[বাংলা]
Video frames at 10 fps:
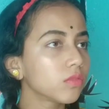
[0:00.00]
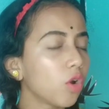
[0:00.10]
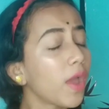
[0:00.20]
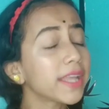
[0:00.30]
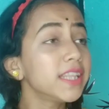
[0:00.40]
ও
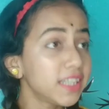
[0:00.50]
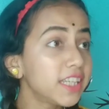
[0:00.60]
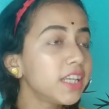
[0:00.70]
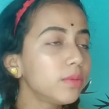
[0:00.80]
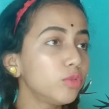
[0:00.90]
একদিন
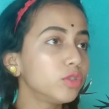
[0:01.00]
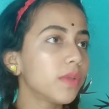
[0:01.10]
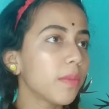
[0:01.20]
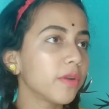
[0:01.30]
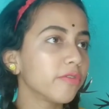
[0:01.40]
ঠিক বুঝবে
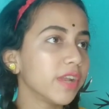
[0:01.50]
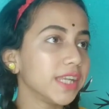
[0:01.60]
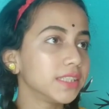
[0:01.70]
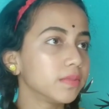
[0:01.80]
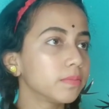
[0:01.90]
আমার
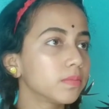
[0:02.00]
ফ্রেন্ডশিপ